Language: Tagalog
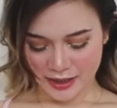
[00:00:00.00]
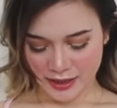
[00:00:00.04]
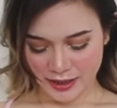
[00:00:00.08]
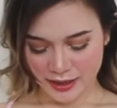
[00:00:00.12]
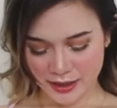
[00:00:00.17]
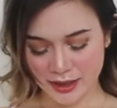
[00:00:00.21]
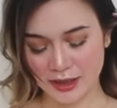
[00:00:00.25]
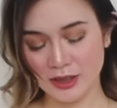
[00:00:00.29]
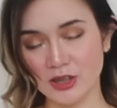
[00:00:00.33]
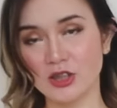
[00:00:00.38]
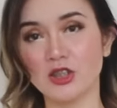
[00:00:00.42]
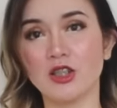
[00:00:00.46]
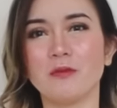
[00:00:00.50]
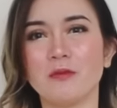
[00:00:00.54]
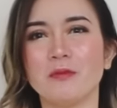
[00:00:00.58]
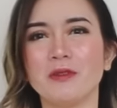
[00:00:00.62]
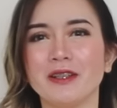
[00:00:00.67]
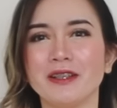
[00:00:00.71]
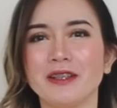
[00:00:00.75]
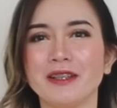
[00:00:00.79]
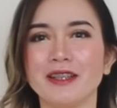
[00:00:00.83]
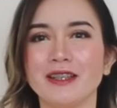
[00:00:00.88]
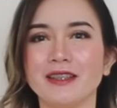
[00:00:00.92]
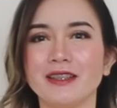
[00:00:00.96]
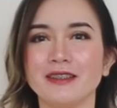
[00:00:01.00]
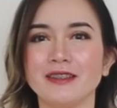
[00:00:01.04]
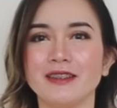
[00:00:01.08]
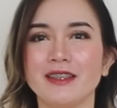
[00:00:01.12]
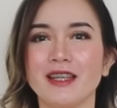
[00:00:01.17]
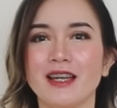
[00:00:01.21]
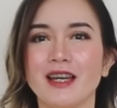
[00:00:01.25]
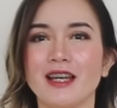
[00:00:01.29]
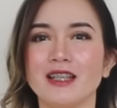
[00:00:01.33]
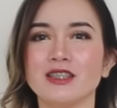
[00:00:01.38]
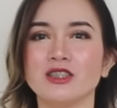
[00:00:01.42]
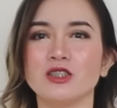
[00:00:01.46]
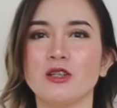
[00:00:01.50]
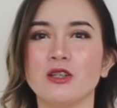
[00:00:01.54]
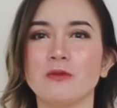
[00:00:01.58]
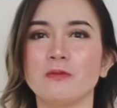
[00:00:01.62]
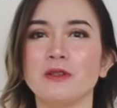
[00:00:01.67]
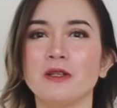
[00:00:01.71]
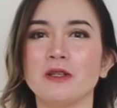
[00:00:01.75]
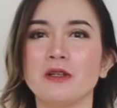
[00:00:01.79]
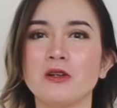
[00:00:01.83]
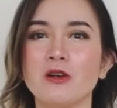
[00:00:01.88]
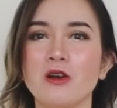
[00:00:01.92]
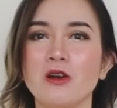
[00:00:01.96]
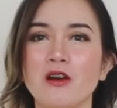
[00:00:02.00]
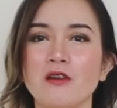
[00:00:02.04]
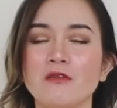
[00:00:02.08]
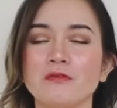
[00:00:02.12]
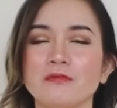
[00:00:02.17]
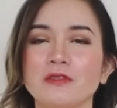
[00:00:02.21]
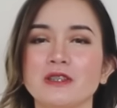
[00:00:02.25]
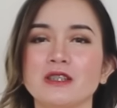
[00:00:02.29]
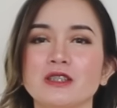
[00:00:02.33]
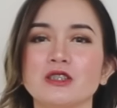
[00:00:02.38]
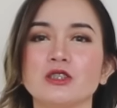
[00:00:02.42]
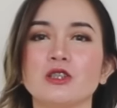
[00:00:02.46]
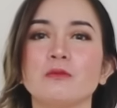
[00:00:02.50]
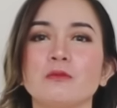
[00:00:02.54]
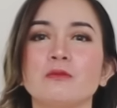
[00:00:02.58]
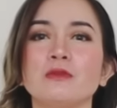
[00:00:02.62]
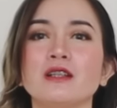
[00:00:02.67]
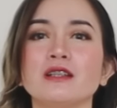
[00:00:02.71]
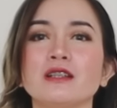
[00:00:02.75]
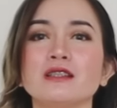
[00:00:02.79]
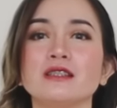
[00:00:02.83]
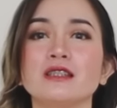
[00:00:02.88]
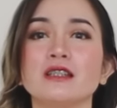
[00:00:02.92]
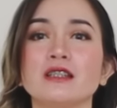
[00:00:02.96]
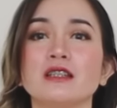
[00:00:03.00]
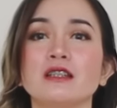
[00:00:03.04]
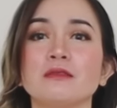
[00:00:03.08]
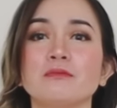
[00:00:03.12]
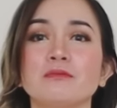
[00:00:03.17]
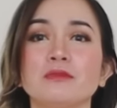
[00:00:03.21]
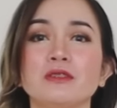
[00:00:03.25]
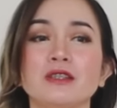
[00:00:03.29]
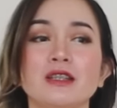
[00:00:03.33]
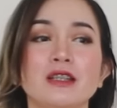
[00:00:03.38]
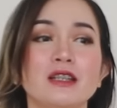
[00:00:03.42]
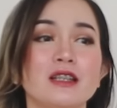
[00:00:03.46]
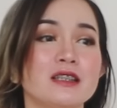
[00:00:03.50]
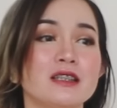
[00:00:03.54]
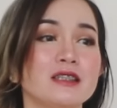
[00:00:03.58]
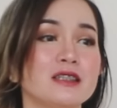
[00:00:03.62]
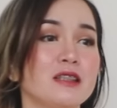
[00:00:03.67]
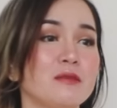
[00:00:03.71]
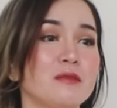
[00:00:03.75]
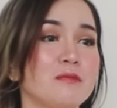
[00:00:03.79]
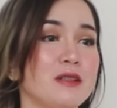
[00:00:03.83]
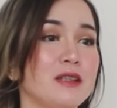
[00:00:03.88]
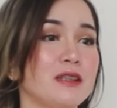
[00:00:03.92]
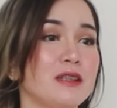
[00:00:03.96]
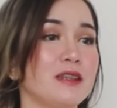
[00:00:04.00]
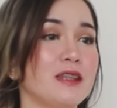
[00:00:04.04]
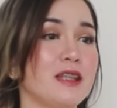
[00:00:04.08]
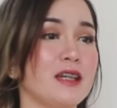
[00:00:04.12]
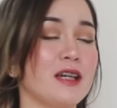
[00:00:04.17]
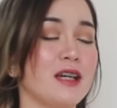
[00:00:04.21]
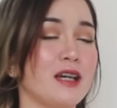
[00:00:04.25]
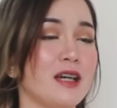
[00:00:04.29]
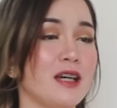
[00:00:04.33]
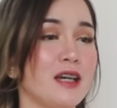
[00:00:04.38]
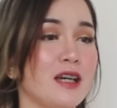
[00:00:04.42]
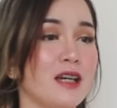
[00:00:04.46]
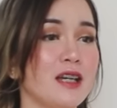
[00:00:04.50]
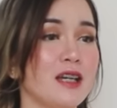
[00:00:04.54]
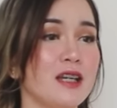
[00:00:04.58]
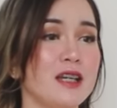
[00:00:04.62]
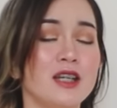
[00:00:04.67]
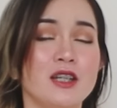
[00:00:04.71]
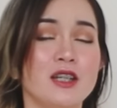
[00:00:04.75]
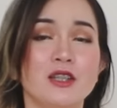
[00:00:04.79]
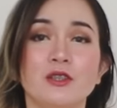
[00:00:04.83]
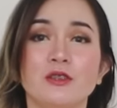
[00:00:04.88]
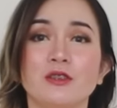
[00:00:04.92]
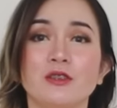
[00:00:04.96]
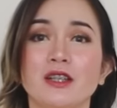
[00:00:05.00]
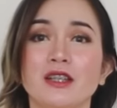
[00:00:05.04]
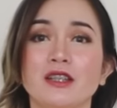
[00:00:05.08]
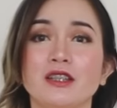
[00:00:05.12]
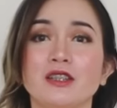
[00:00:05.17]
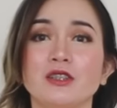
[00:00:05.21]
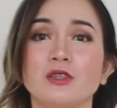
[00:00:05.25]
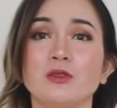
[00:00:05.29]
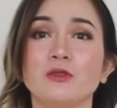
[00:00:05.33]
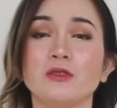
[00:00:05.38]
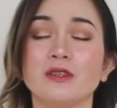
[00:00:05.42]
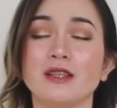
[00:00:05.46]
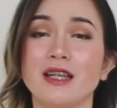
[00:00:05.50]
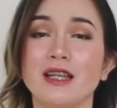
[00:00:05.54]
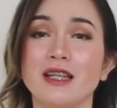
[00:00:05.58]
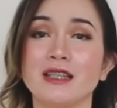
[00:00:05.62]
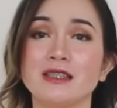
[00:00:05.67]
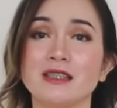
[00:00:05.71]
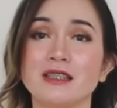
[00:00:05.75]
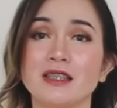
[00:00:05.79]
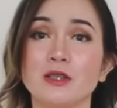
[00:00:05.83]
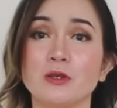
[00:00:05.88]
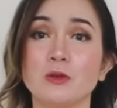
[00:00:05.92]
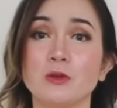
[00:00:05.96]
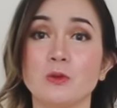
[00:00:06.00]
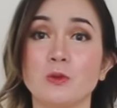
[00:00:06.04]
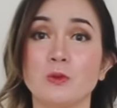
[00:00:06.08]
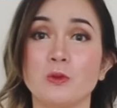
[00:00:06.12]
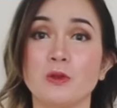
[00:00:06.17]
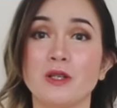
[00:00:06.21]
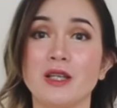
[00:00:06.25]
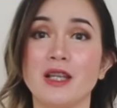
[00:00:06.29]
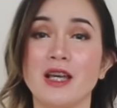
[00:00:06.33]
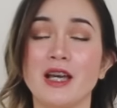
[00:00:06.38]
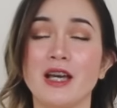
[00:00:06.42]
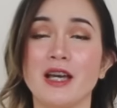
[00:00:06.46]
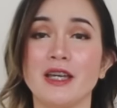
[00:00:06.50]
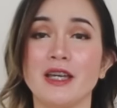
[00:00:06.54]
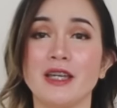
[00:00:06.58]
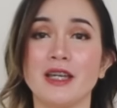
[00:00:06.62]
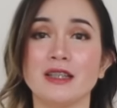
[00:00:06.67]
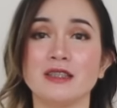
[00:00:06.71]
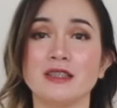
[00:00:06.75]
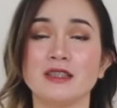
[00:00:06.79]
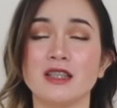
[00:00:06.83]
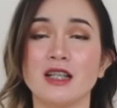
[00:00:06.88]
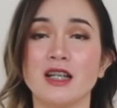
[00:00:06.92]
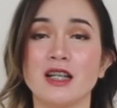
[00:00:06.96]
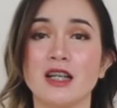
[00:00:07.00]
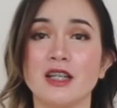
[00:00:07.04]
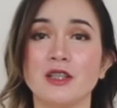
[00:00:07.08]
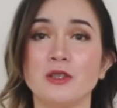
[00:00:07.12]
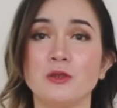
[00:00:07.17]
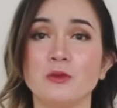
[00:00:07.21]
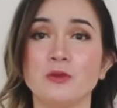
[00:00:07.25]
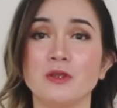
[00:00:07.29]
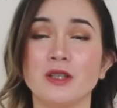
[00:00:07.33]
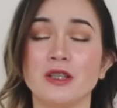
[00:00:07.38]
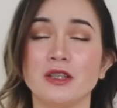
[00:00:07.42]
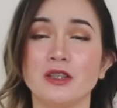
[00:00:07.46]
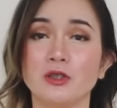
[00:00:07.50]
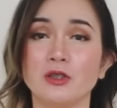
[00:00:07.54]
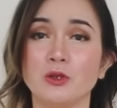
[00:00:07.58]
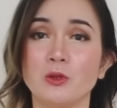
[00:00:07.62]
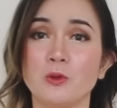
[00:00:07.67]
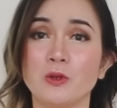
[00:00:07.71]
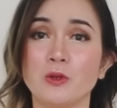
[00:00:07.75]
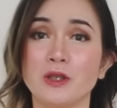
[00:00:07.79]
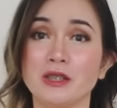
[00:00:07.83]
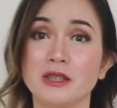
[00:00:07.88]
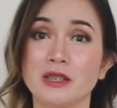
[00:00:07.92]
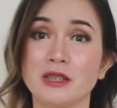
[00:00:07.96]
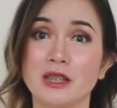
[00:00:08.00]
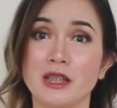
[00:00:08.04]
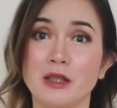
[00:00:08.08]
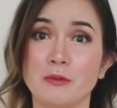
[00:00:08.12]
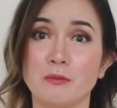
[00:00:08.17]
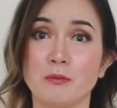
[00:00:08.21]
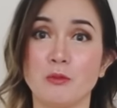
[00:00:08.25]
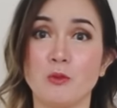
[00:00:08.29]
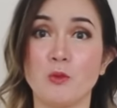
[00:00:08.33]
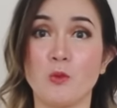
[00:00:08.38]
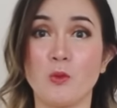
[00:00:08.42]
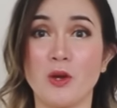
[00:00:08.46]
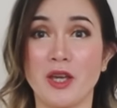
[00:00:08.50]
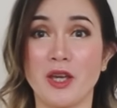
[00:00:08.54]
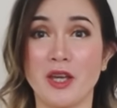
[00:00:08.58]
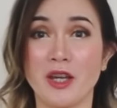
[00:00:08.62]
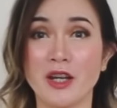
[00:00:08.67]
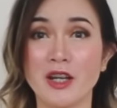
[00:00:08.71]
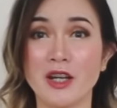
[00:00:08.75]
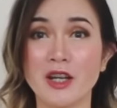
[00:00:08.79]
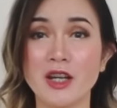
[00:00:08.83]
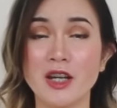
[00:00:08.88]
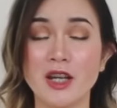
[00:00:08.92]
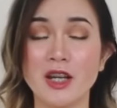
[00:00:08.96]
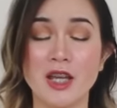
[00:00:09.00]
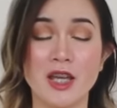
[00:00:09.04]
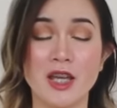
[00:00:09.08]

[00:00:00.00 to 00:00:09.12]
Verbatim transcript: And ayan, sobrang ganda, sobrang comfy, sobrang sarap niya lang sa mata nung ganitong klaseng kulay at saka nung ganitong sleepwear.